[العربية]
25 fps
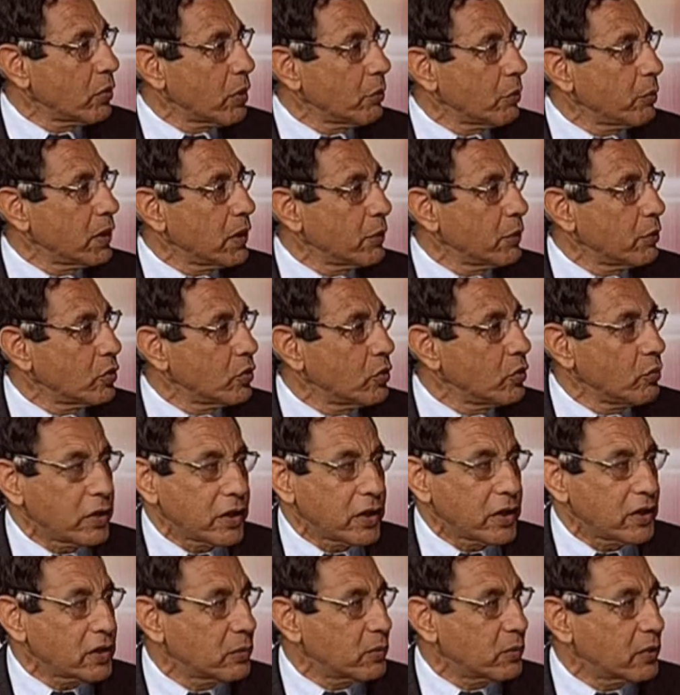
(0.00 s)
ربنا بيديهم
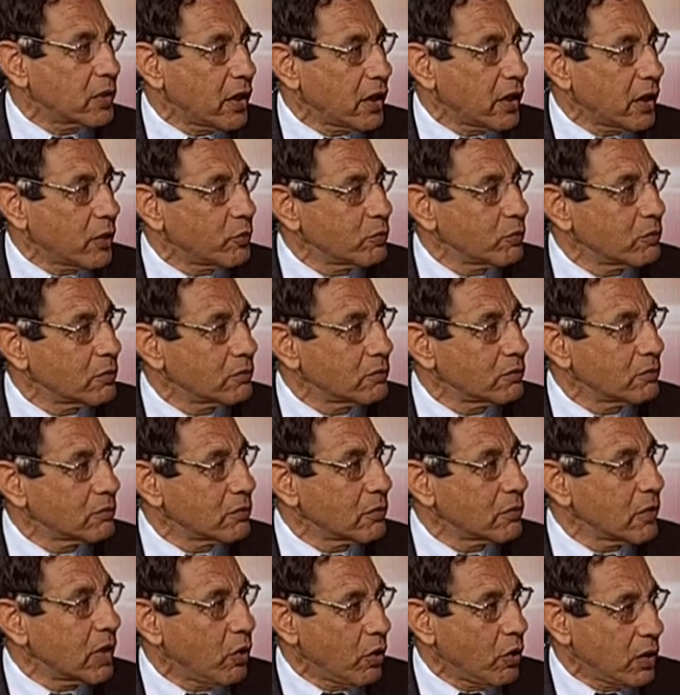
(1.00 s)
لك انت بتضيعيهم
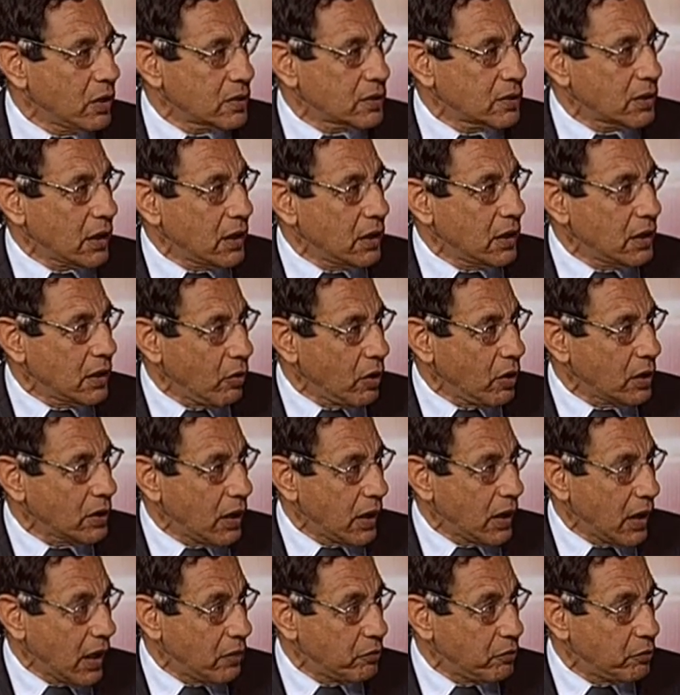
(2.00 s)
لو احنا استغلينا
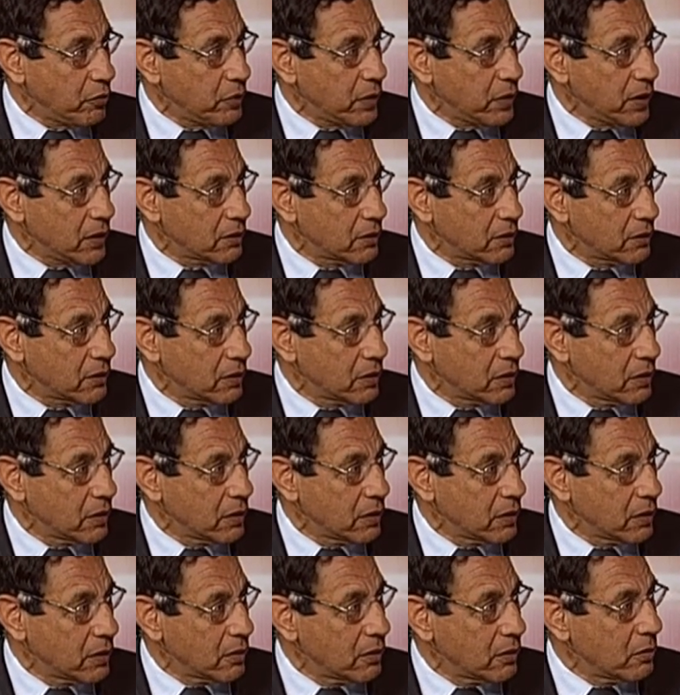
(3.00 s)
واحد على 1000 منين
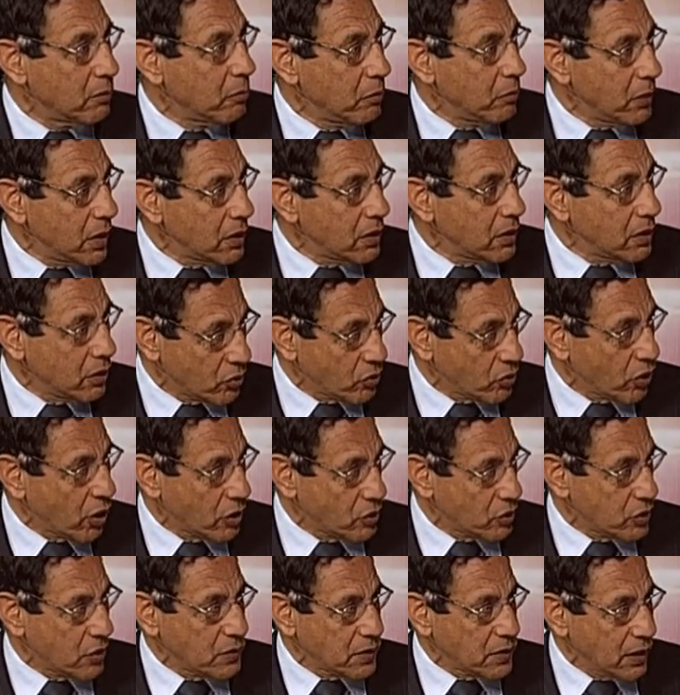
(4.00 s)
من
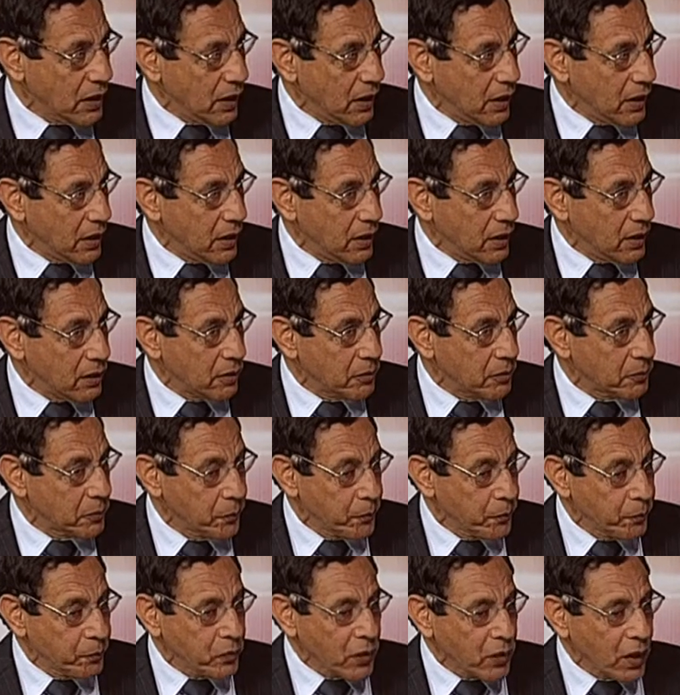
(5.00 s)
الطاقه الشمسيه اللي هي جايه لنا
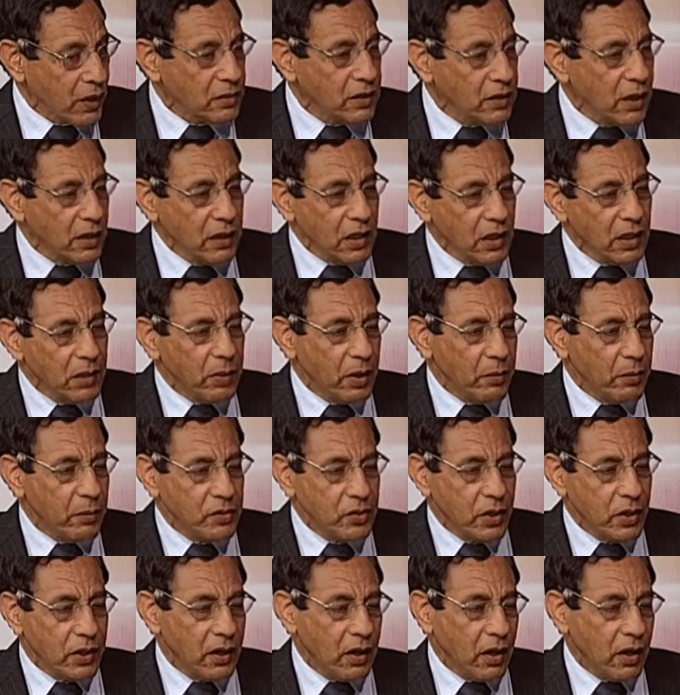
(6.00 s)
دي هتحل بقى
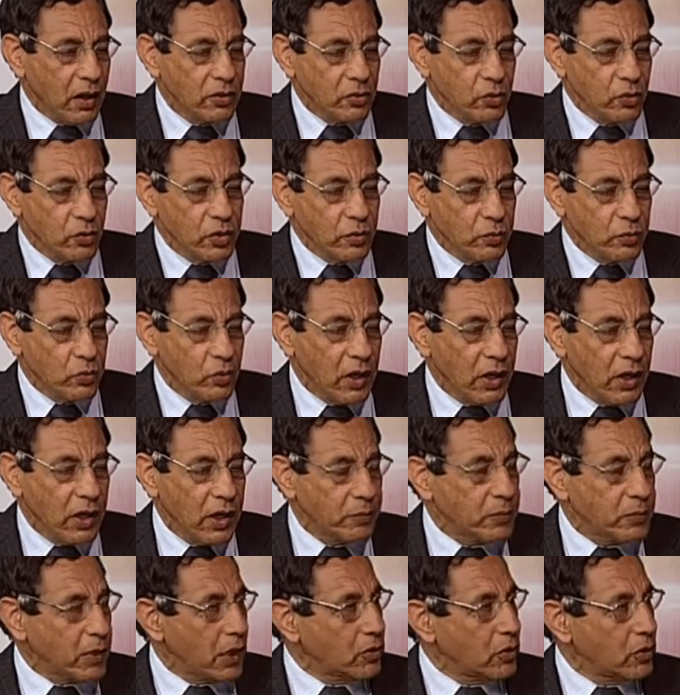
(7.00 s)
المشاكل اللي حضرتك كنت بتقول
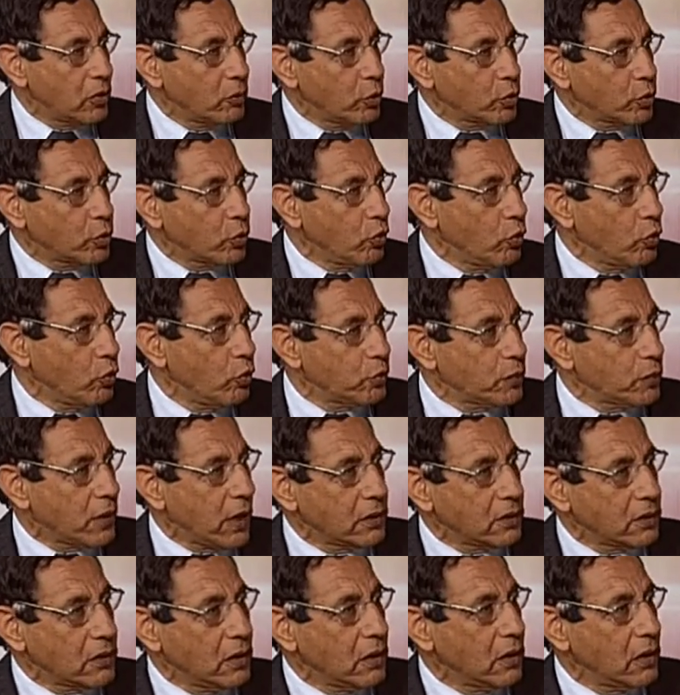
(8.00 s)
عليها بتاعه البترول
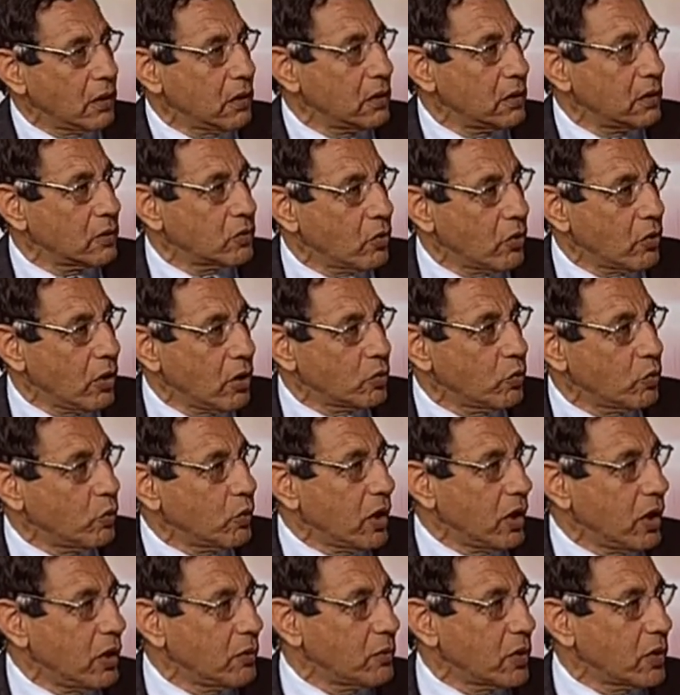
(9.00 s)
وبتاعه القطارات
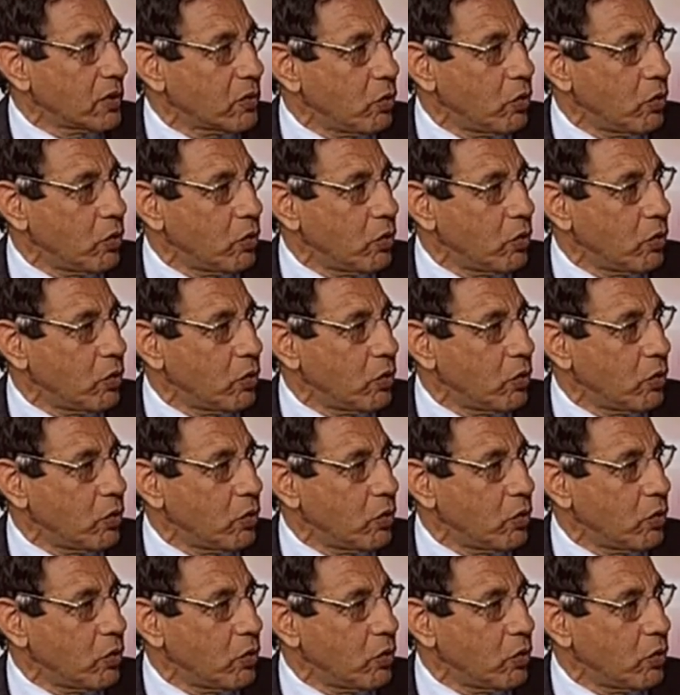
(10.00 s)
والكلام ده كله